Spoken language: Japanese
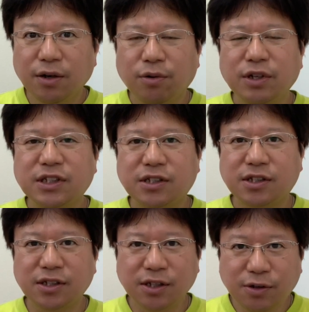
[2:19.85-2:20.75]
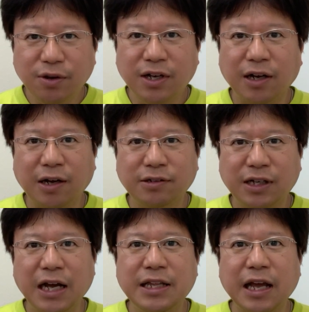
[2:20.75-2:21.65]
これすごい価
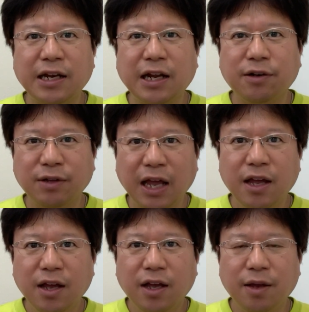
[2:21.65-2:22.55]
格改定なので、